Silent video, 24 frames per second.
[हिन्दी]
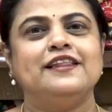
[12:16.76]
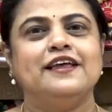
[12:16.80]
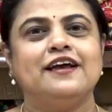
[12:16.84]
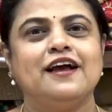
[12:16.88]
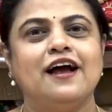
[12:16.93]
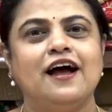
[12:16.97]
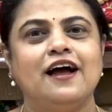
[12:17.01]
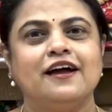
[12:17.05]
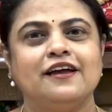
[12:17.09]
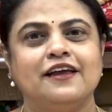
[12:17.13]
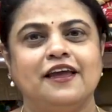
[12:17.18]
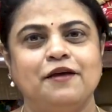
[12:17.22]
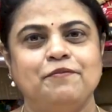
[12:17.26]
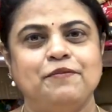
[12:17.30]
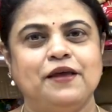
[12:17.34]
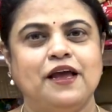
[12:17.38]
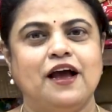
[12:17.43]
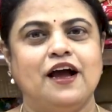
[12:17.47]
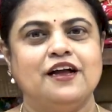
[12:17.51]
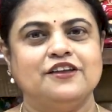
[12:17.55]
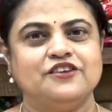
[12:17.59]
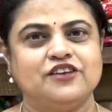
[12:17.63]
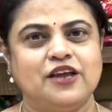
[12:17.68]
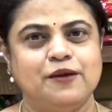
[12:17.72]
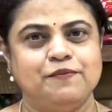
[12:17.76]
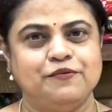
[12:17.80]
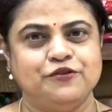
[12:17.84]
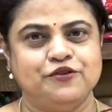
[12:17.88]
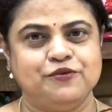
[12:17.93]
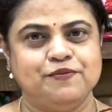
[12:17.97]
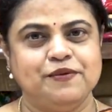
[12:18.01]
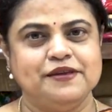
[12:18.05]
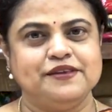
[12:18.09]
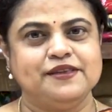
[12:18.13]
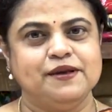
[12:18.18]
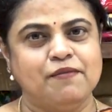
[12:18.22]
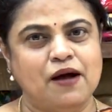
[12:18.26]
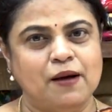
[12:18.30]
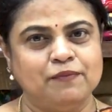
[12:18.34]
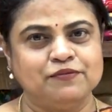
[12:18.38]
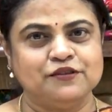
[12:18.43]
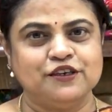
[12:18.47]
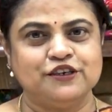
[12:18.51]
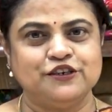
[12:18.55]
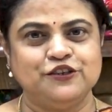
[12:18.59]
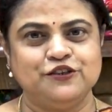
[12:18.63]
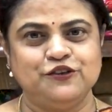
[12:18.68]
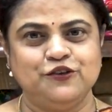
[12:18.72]
दिखा के मैं आज के में
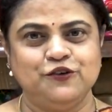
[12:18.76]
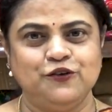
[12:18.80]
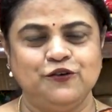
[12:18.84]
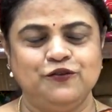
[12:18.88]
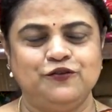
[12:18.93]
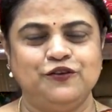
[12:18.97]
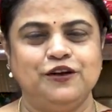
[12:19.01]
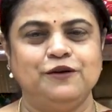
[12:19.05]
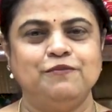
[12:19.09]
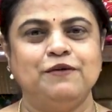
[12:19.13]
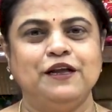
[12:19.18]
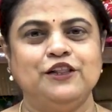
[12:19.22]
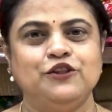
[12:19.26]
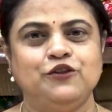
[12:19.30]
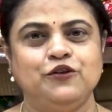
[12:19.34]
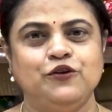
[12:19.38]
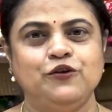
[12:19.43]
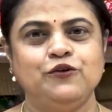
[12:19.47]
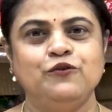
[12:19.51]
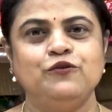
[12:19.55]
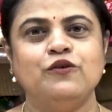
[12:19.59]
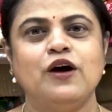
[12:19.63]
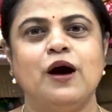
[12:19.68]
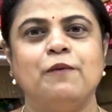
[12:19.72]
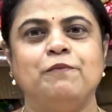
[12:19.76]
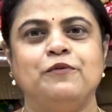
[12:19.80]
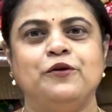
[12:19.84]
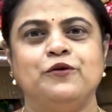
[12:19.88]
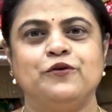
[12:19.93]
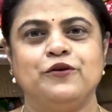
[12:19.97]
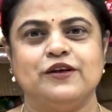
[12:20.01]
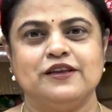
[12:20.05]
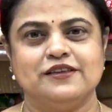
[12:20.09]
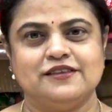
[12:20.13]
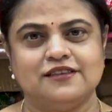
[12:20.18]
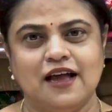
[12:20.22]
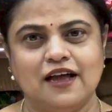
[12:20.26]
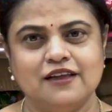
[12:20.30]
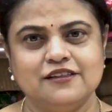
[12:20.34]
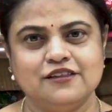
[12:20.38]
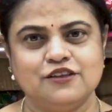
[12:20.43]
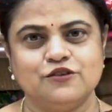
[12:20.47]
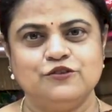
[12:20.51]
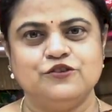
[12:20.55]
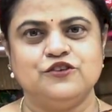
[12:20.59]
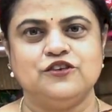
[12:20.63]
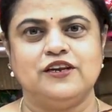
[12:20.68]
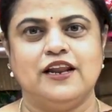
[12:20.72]
समाप्त करती हूँ फिर मिलती हूँ आप लोगों के
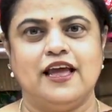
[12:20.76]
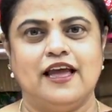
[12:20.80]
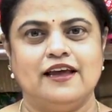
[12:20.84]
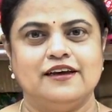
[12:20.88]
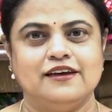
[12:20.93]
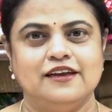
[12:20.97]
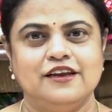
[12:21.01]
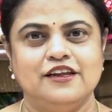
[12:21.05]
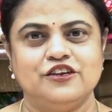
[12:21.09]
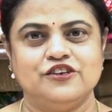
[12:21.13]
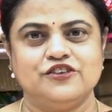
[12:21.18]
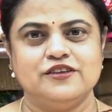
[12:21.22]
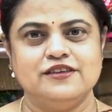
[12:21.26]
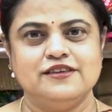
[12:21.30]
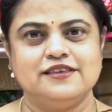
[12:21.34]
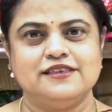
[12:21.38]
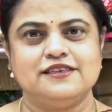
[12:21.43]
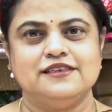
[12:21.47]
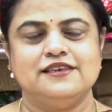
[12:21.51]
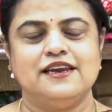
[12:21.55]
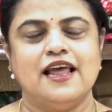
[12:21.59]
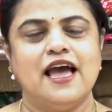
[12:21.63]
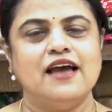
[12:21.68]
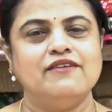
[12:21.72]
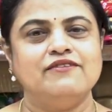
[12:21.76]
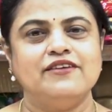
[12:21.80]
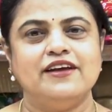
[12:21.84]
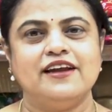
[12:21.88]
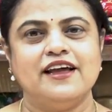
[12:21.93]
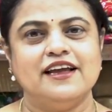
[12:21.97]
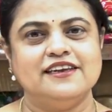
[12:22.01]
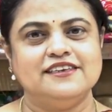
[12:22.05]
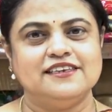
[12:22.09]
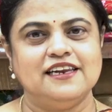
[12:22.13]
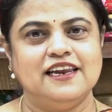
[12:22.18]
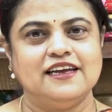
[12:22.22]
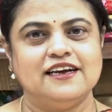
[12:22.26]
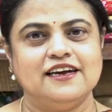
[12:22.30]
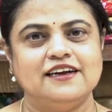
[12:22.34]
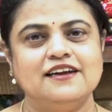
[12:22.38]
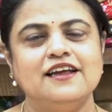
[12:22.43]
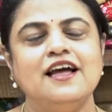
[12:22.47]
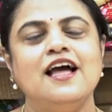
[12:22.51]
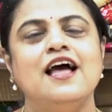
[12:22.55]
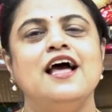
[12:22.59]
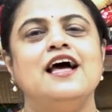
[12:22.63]
साथ कुछ नया कलेक्शंस नया वेराइटी लेकर